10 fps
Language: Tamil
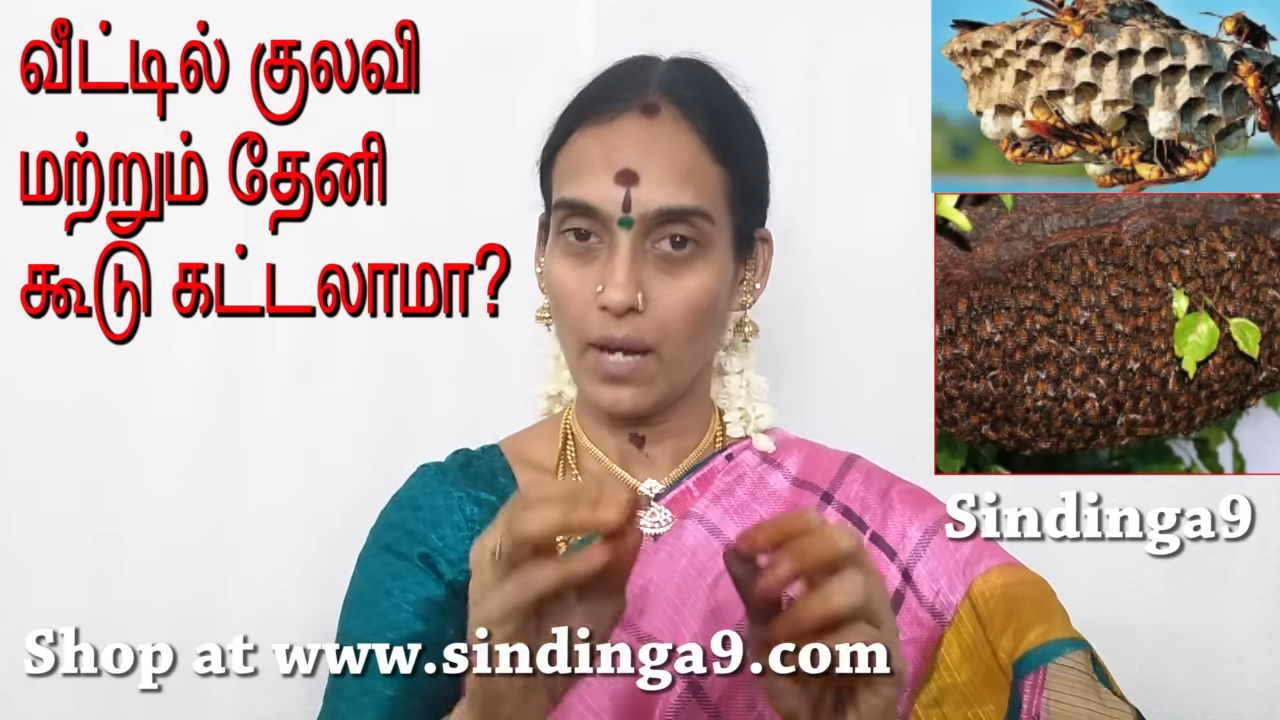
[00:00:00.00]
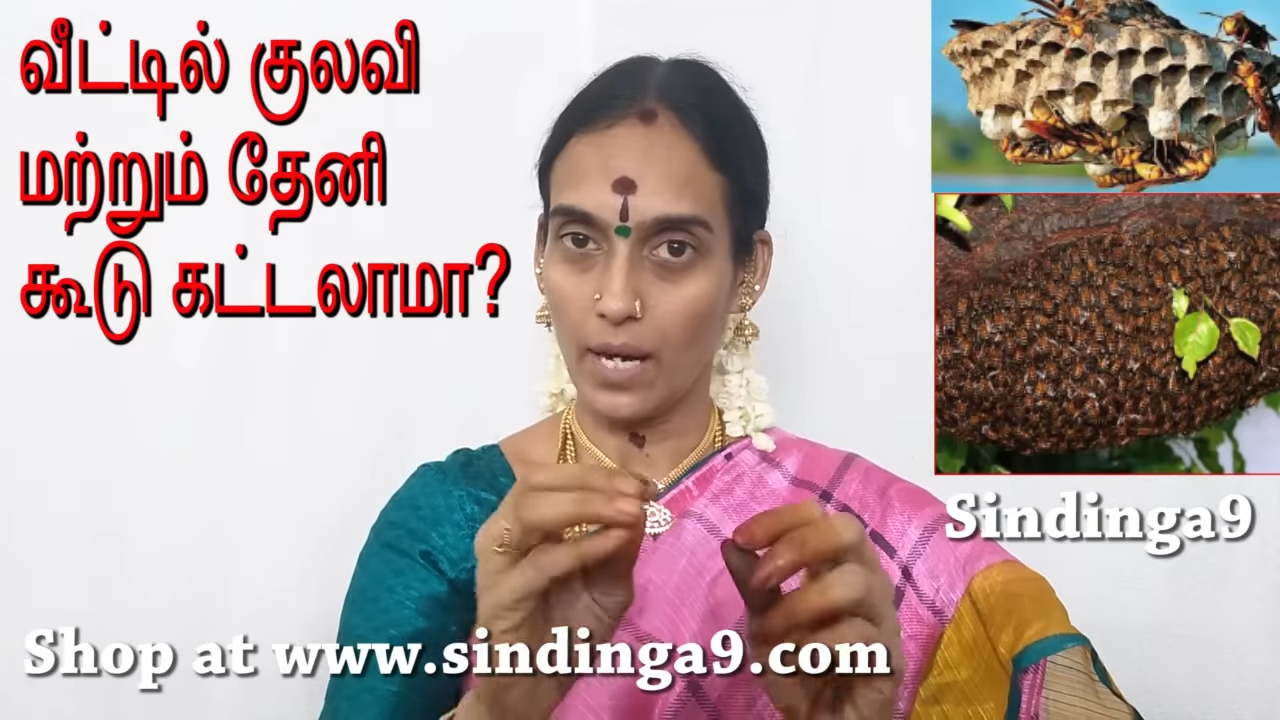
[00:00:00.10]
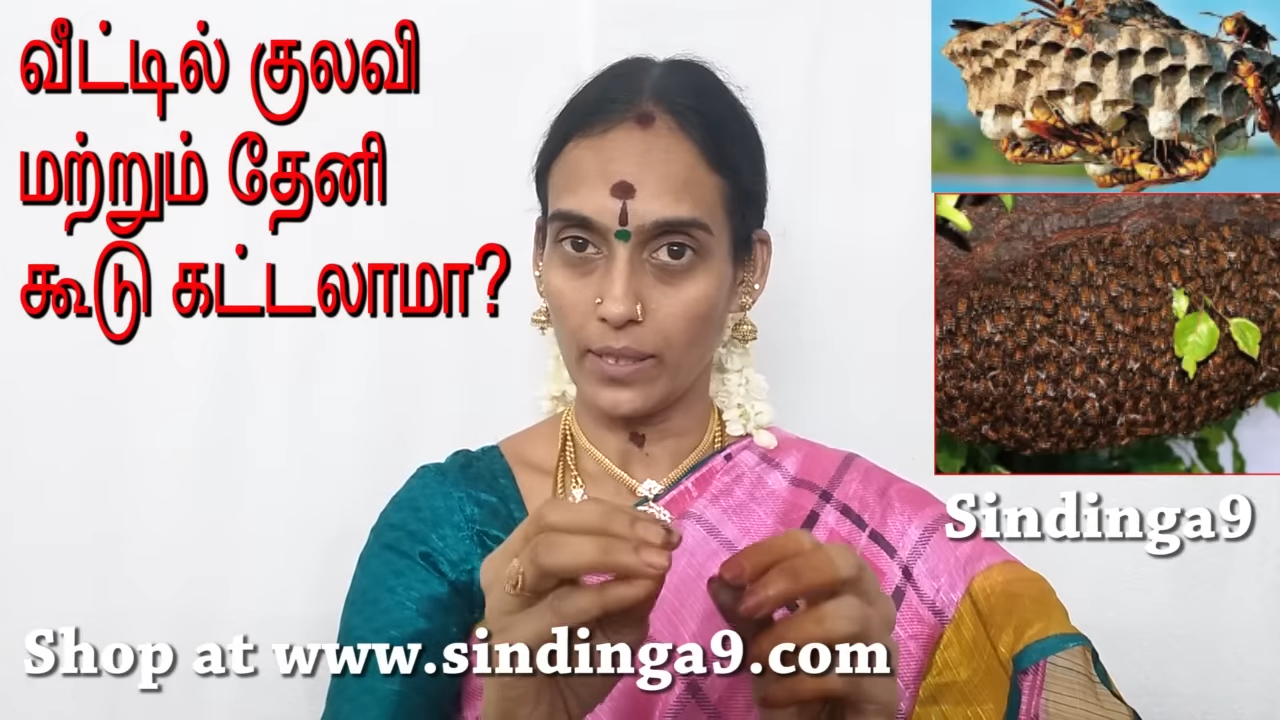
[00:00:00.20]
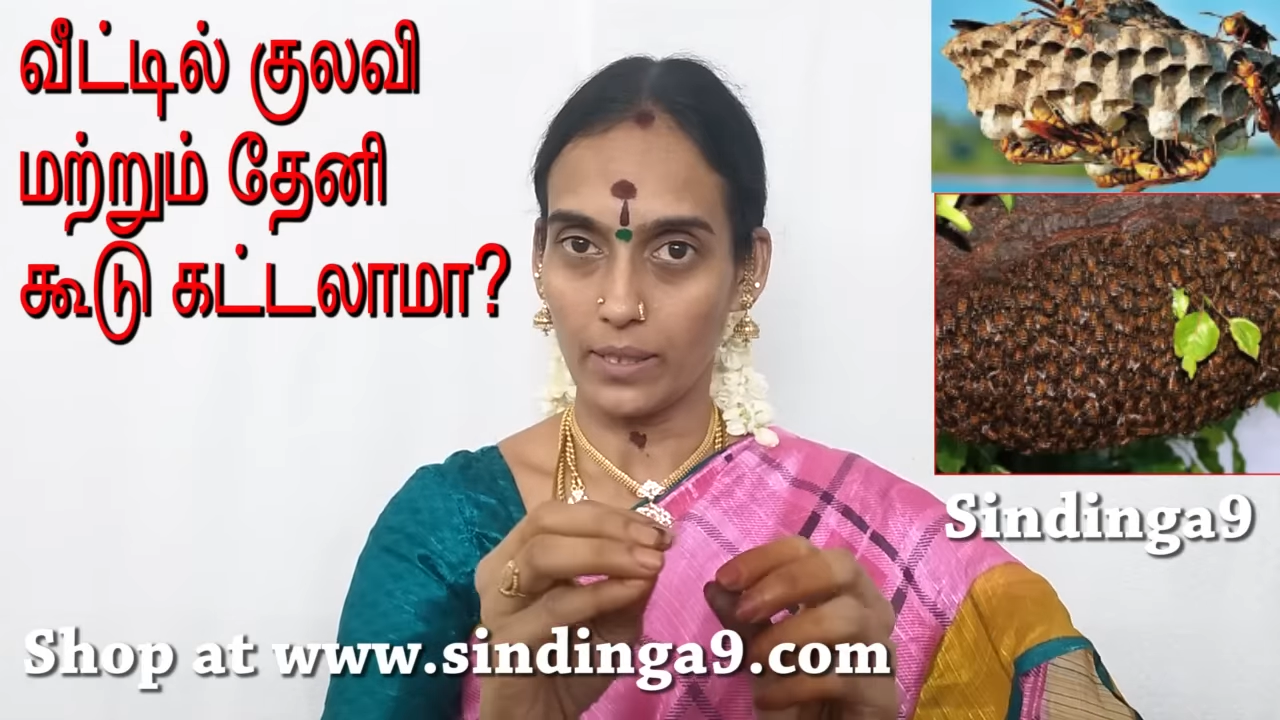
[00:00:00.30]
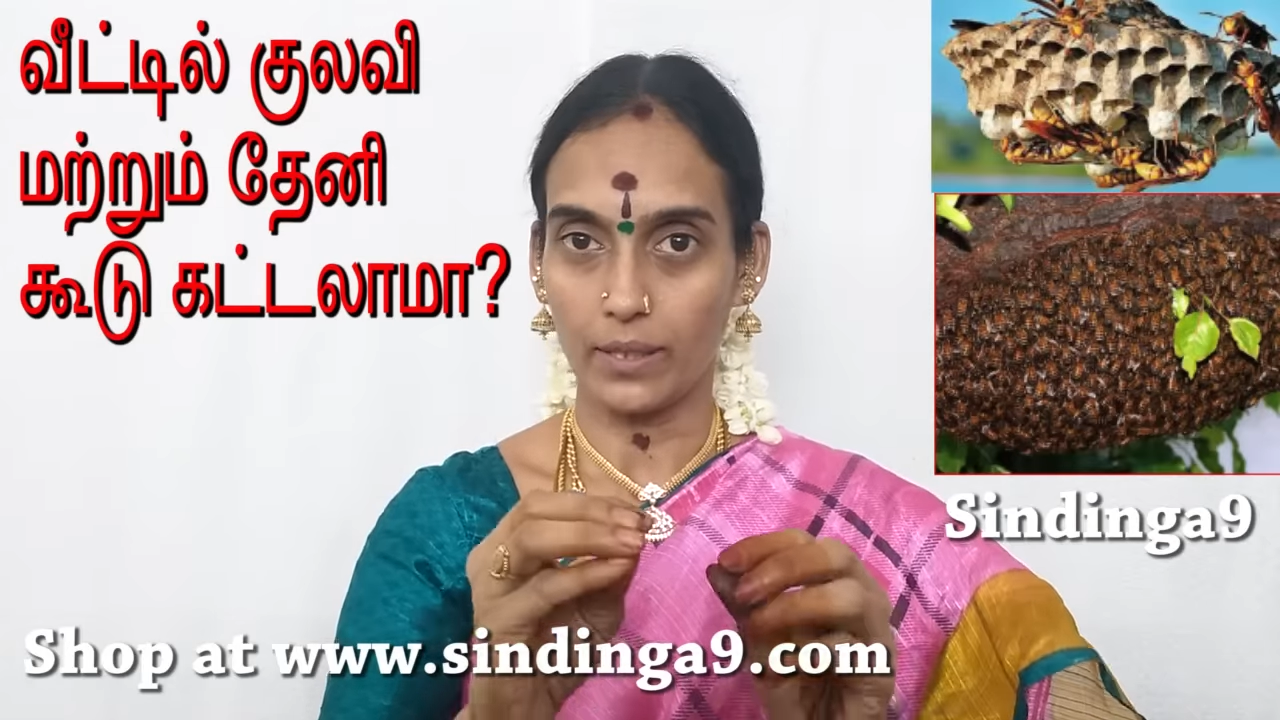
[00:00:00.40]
அதற்கு